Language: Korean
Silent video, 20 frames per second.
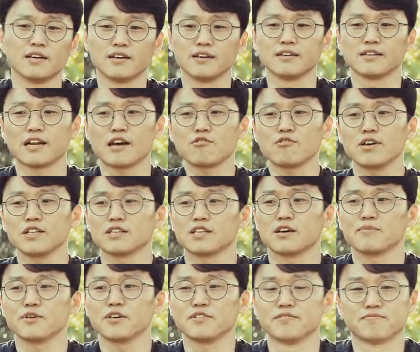아, 라고
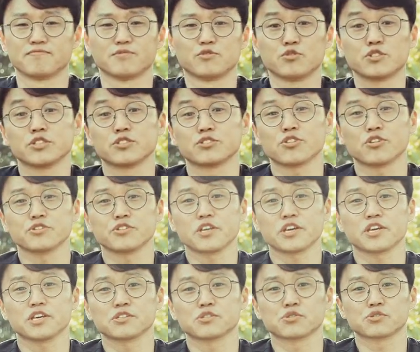한다면 우리는
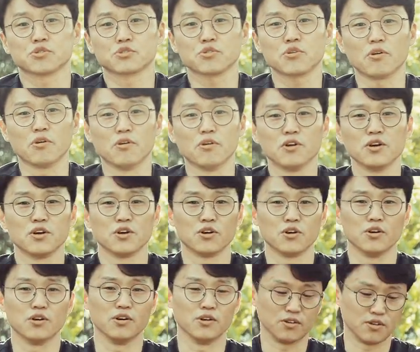선택에 있어서도 어,